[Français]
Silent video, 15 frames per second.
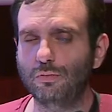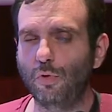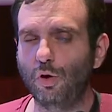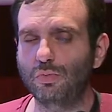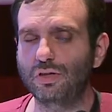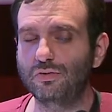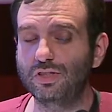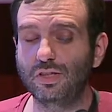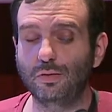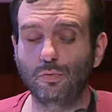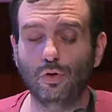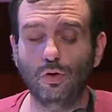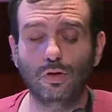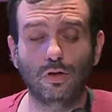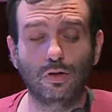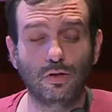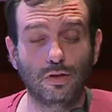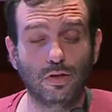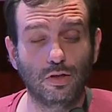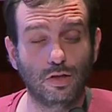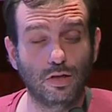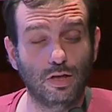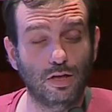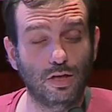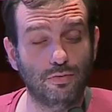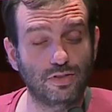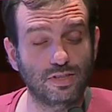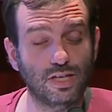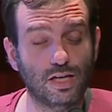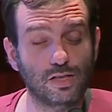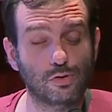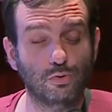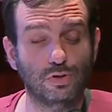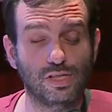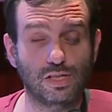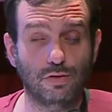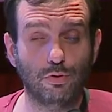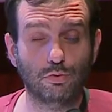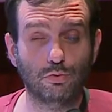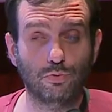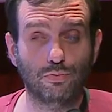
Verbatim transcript: membre évidemment, la Fédération des aveugles de